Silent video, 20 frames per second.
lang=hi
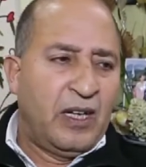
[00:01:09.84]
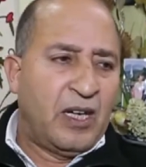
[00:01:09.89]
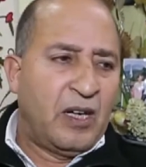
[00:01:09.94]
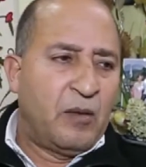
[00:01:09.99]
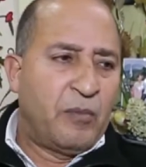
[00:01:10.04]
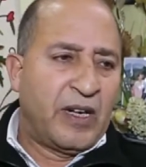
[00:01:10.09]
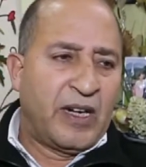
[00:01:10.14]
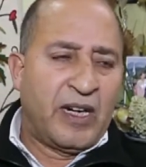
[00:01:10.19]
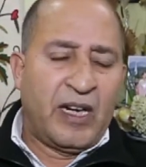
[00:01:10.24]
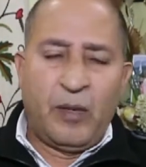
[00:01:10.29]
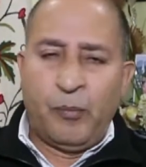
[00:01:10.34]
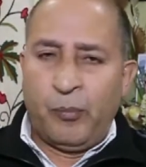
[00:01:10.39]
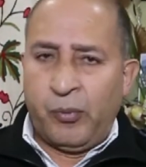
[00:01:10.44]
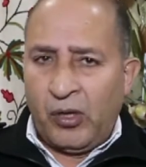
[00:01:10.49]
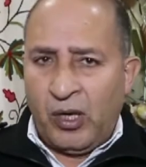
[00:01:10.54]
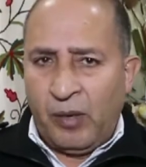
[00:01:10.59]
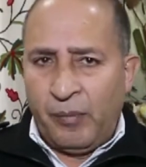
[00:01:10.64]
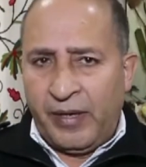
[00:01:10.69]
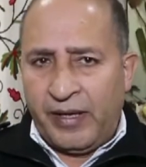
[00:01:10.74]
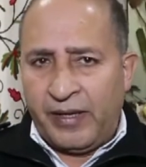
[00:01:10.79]
हमारा
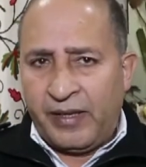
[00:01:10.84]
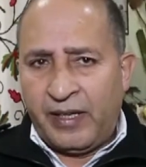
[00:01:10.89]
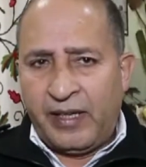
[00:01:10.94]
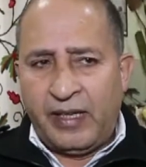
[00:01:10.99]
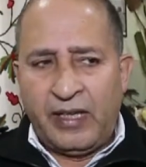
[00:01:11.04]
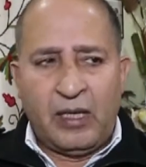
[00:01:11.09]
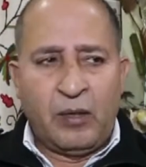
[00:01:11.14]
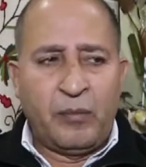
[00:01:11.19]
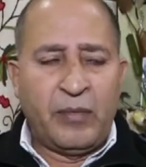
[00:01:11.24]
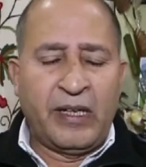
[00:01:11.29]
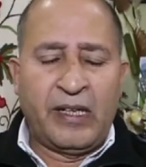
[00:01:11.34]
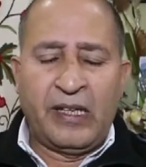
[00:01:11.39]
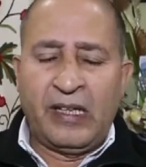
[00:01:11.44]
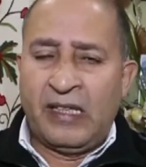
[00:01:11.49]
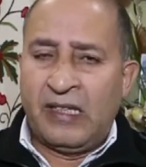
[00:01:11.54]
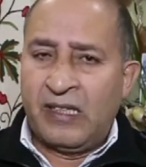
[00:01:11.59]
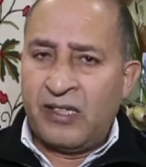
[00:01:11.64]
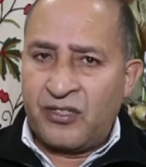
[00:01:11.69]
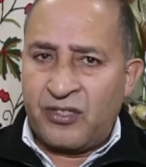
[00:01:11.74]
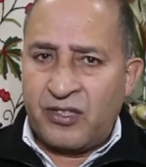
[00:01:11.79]
एम्प्लॉयमेंट है हमारी
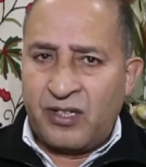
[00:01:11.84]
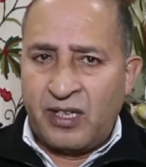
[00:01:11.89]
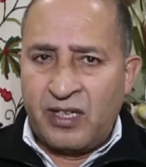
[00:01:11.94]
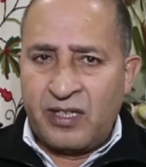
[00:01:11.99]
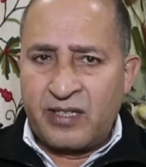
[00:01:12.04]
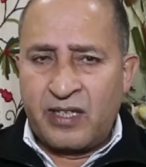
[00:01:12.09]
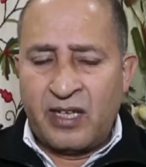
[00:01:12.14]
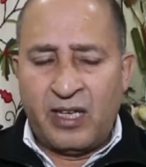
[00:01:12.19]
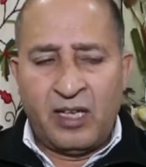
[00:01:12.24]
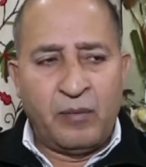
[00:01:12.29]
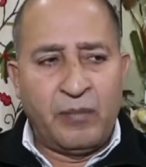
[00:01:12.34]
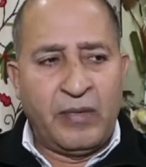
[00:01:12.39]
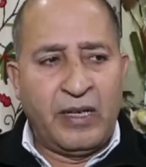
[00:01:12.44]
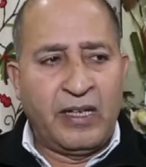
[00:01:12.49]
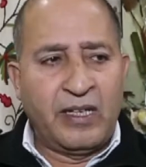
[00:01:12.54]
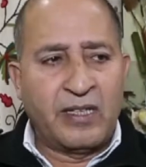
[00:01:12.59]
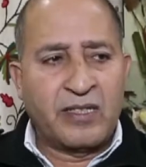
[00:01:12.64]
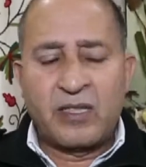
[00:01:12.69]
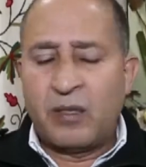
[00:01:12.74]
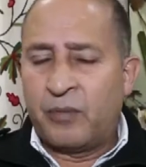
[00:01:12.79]
इंडस्ट्रीज है
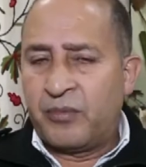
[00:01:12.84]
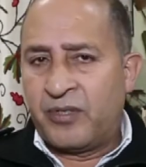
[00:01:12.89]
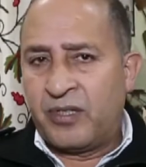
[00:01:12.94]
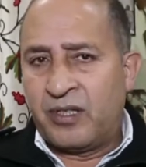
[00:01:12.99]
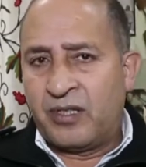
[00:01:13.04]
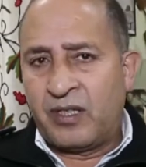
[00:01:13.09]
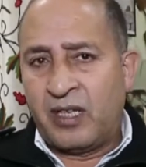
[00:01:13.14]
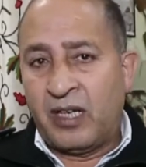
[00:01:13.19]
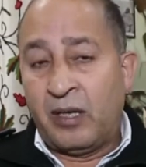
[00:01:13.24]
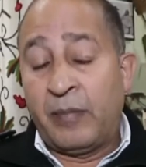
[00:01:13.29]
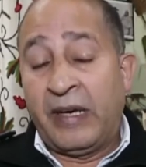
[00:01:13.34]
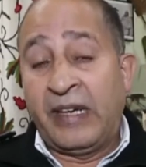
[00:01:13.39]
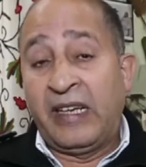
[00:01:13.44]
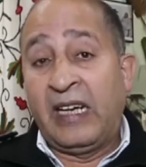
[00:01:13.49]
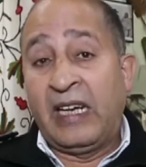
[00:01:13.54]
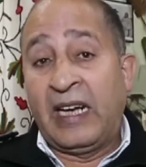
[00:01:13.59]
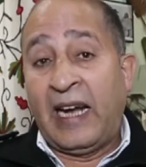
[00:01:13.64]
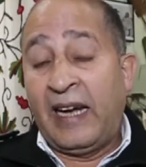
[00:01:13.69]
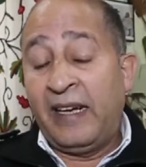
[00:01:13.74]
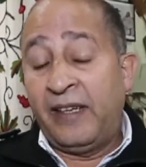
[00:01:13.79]
हमारी सब चीज़ें हमारी
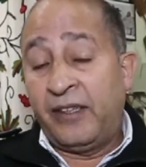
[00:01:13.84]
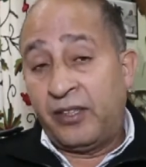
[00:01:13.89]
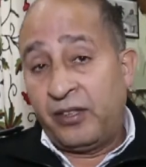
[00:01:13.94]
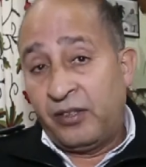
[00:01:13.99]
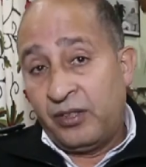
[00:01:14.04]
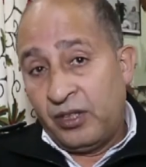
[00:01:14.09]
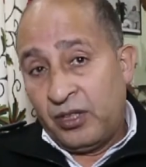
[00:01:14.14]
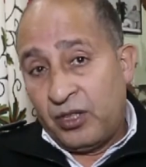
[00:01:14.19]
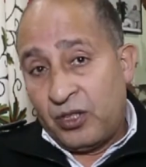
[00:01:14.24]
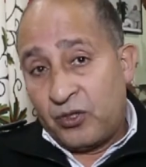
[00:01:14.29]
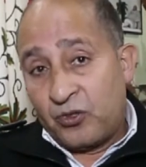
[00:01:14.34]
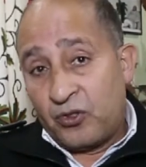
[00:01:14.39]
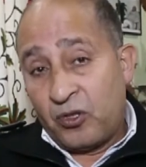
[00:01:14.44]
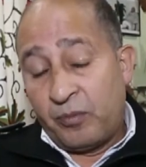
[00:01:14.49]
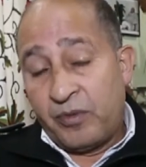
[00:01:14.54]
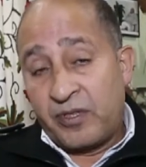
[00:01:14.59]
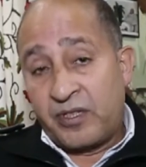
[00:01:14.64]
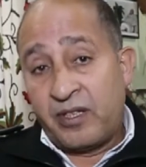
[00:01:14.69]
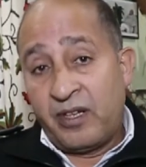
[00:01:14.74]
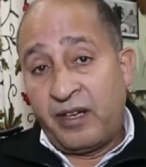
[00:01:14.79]
लाइट
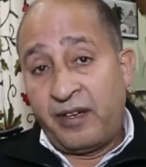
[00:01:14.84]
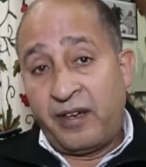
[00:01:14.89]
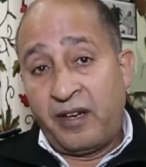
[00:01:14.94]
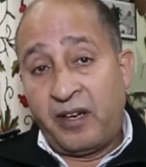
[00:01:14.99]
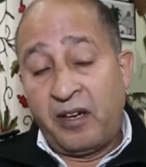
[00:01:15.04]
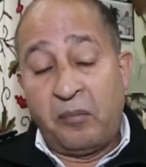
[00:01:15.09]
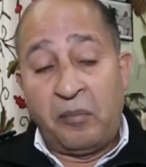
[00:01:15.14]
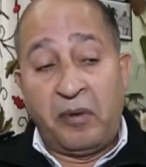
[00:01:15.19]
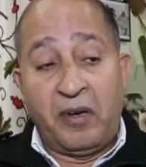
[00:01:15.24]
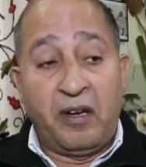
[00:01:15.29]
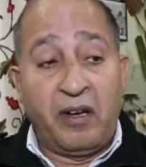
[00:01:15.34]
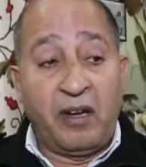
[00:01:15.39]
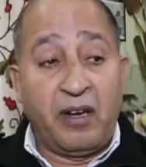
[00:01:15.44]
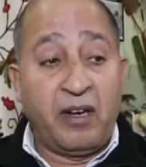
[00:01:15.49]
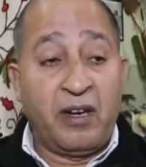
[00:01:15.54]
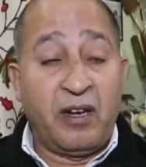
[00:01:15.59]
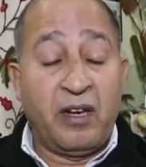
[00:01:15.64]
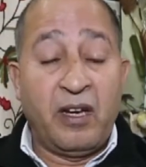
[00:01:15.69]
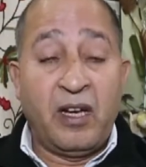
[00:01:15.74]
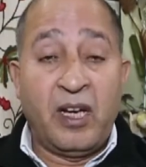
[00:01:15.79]
चौबीस घंटे भी नहीं
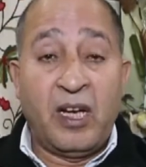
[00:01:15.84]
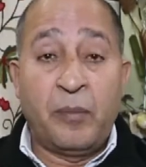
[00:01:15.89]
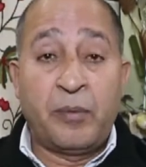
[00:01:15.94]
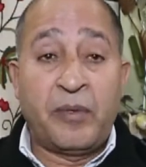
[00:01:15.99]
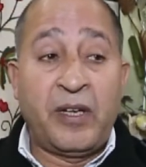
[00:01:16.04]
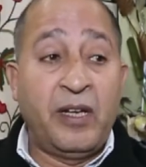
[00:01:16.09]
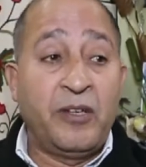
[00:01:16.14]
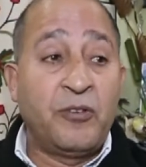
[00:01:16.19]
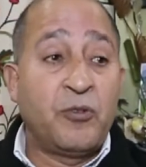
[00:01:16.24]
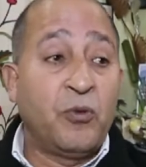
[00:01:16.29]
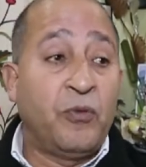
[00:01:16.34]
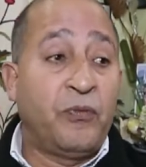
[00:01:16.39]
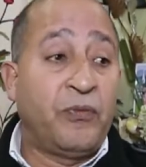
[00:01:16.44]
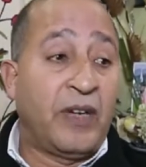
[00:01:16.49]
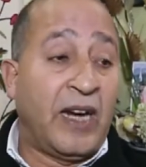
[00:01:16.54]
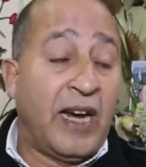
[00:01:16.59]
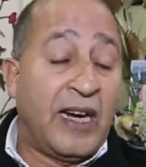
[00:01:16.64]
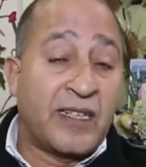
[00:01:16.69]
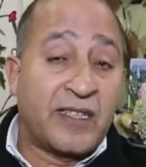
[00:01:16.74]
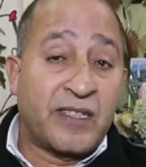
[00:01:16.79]
है आपकी जो
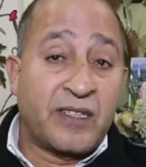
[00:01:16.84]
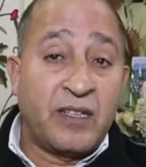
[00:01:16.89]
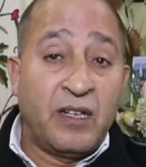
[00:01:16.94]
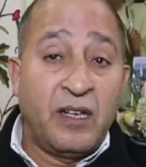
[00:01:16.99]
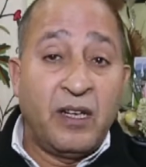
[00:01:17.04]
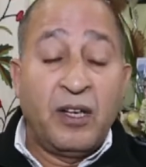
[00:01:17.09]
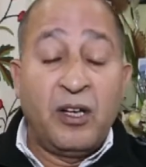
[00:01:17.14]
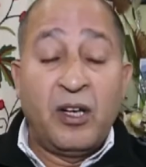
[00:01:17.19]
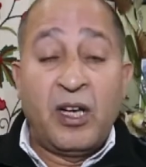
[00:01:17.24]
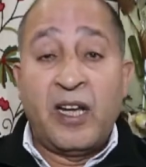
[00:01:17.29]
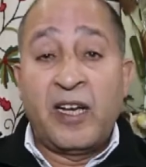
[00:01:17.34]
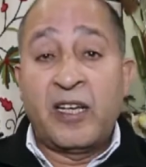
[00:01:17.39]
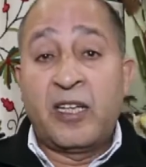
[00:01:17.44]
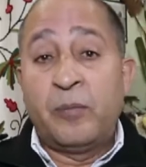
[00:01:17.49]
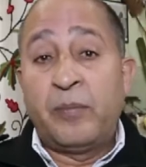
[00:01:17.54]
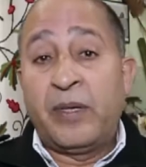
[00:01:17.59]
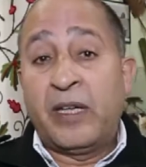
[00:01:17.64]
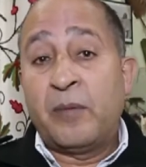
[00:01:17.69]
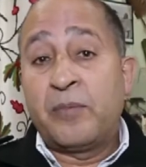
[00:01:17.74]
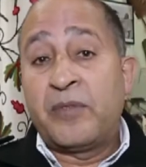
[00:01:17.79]
फ्लाइट्स अगर
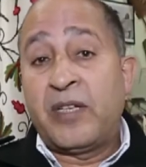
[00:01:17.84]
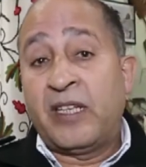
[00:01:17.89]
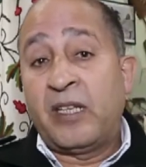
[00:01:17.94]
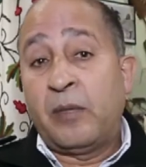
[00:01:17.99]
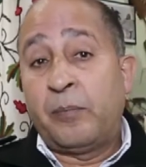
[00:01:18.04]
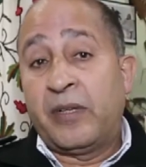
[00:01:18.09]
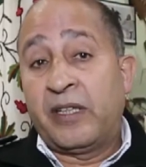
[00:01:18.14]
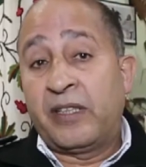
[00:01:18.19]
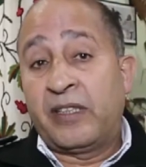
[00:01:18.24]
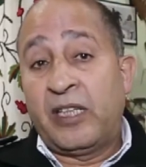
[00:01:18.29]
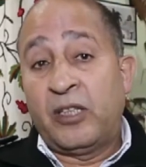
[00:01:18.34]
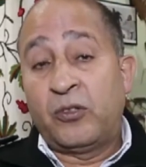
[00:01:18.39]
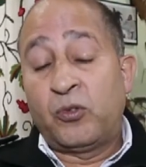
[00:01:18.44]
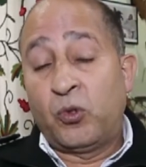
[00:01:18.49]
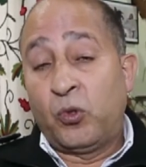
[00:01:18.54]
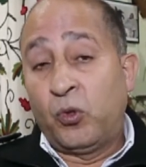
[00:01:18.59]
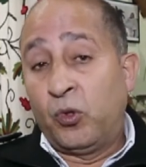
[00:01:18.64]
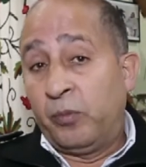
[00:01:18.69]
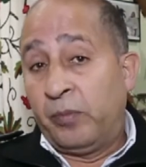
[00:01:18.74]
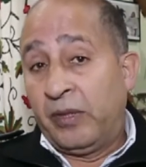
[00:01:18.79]
बर्फ़ ज़्यादा पड़ता है तो
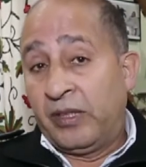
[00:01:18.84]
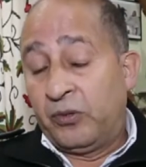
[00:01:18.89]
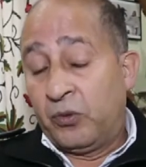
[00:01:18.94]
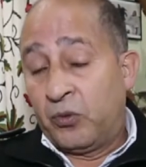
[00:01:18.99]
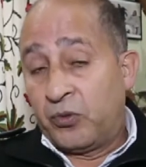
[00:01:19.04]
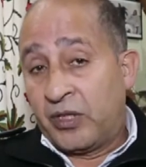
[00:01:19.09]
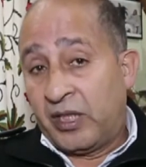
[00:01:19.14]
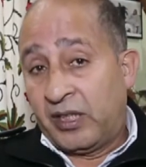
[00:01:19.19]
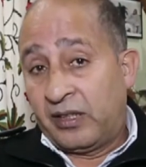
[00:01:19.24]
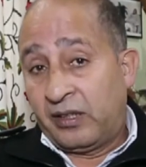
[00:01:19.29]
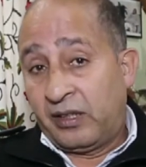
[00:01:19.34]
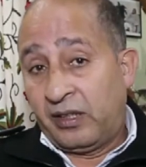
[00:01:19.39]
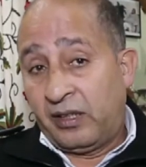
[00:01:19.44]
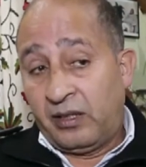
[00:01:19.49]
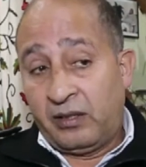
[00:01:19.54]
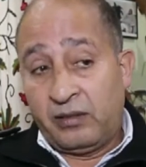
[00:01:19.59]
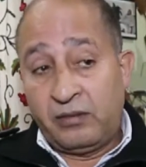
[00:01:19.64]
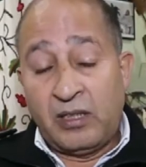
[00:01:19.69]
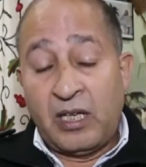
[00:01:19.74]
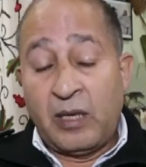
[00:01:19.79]
रोड बंद हो जाती है
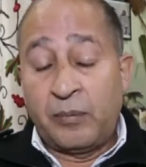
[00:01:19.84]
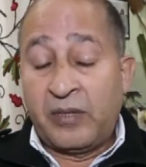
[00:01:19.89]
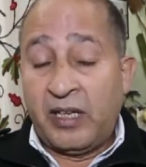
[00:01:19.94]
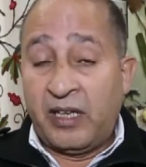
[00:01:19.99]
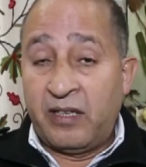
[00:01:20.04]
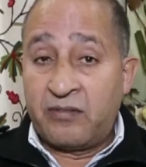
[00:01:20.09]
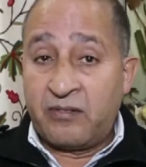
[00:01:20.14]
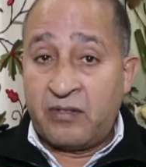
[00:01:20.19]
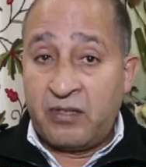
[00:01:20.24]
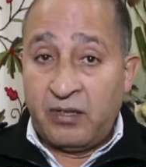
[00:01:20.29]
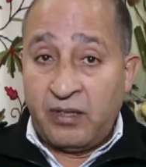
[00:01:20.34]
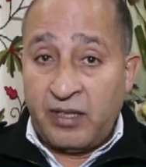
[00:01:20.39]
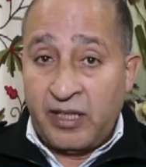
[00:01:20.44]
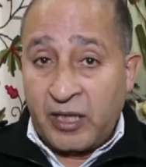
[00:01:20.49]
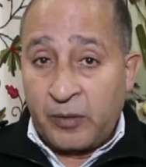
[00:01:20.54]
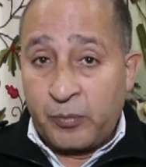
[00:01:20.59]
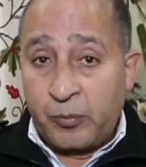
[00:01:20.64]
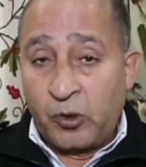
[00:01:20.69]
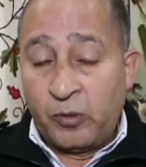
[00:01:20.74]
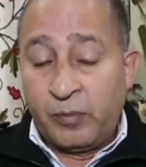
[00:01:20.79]
आपका
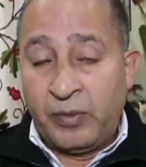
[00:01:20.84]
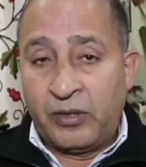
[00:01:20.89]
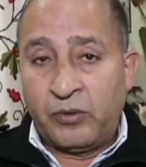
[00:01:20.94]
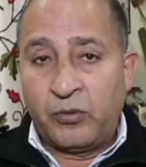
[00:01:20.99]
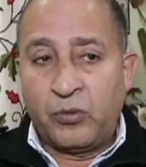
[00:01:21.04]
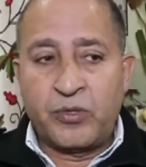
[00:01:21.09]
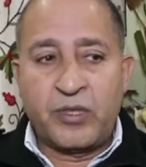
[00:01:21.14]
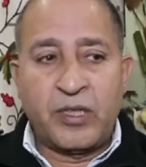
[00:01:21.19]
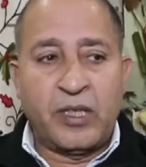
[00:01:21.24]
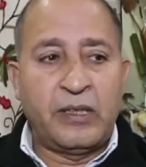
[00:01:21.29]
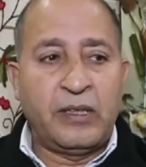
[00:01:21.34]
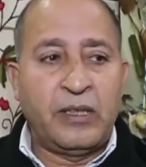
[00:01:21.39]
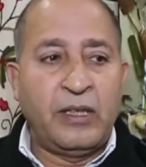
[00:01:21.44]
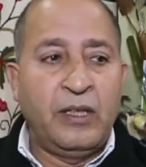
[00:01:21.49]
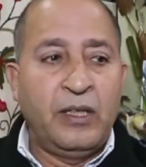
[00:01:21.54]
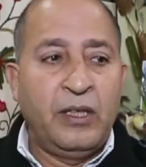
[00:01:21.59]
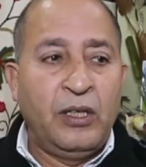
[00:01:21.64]
एयरपोर्ट बंद हो जाता है